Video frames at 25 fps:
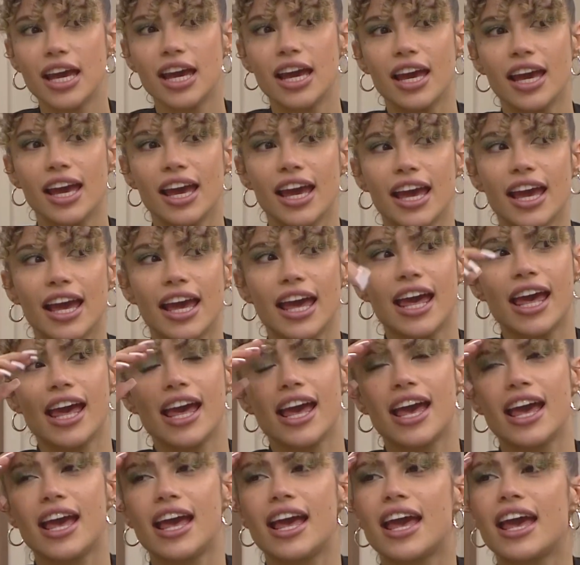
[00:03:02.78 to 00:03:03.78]
por eso lo
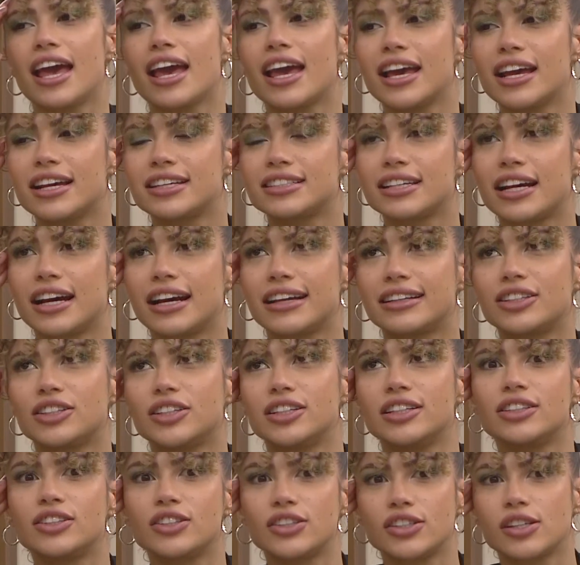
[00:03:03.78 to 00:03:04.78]
tanto. Exacto,
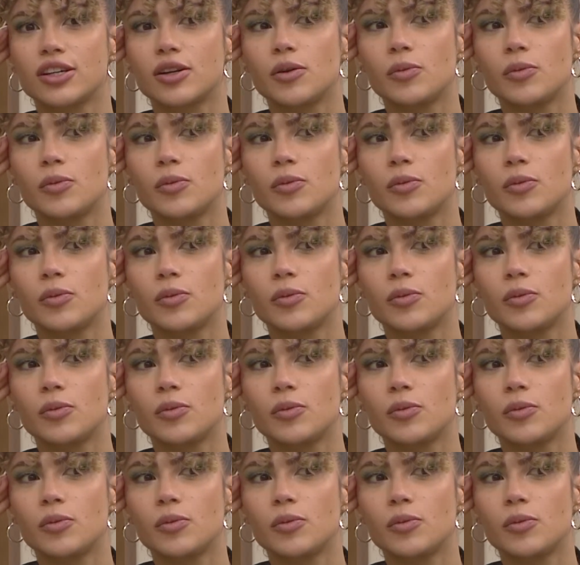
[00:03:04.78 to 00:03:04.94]
entonces